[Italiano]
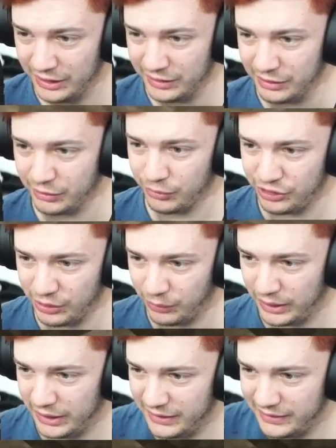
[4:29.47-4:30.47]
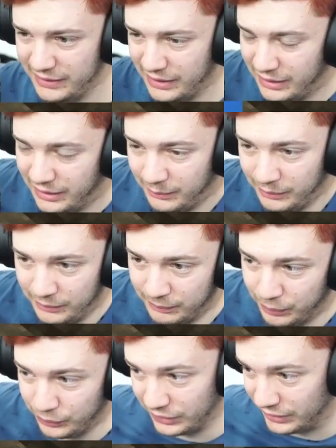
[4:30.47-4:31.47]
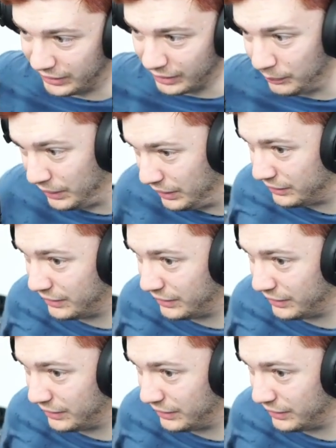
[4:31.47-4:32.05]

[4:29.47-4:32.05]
Di conseguenza, ipoteticamente,